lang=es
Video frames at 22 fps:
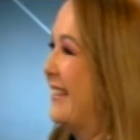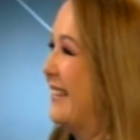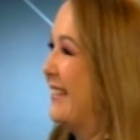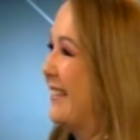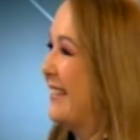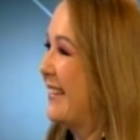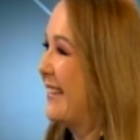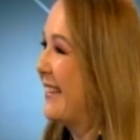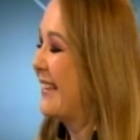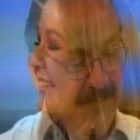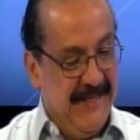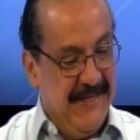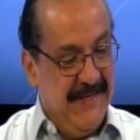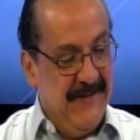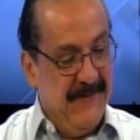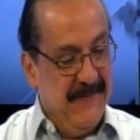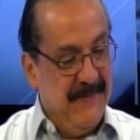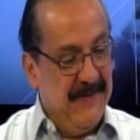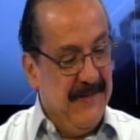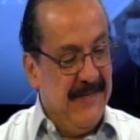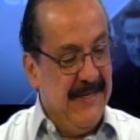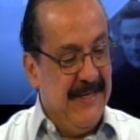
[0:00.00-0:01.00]

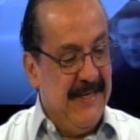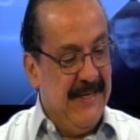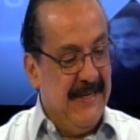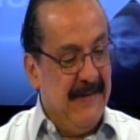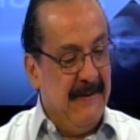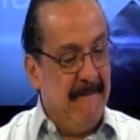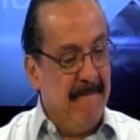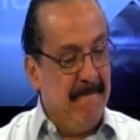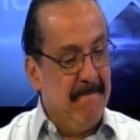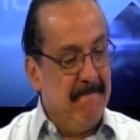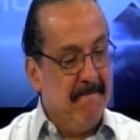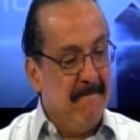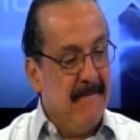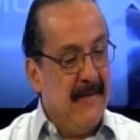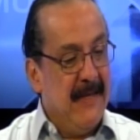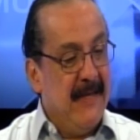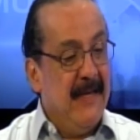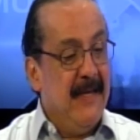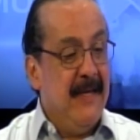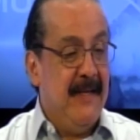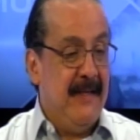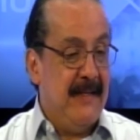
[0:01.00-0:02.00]
Sí, y,
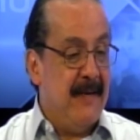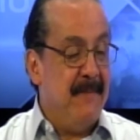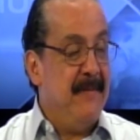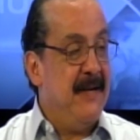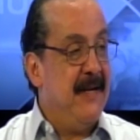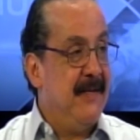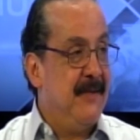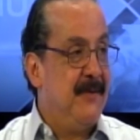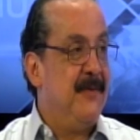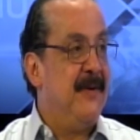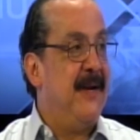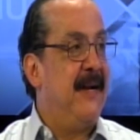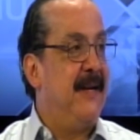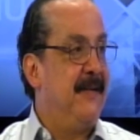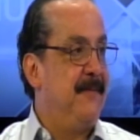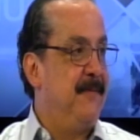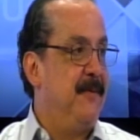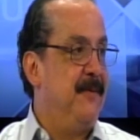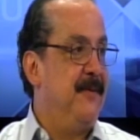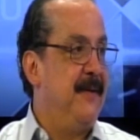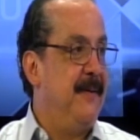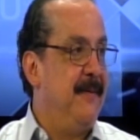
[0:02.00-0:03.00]
también es una
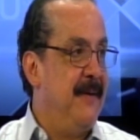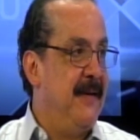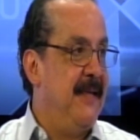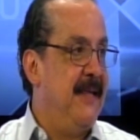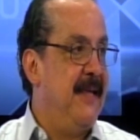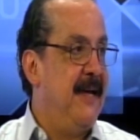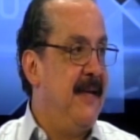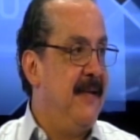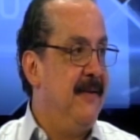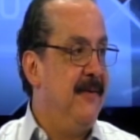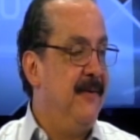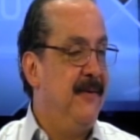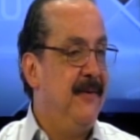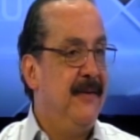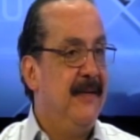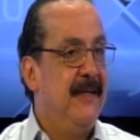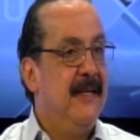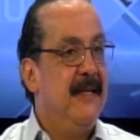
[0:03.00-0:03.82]
responsabilidad, ¿no?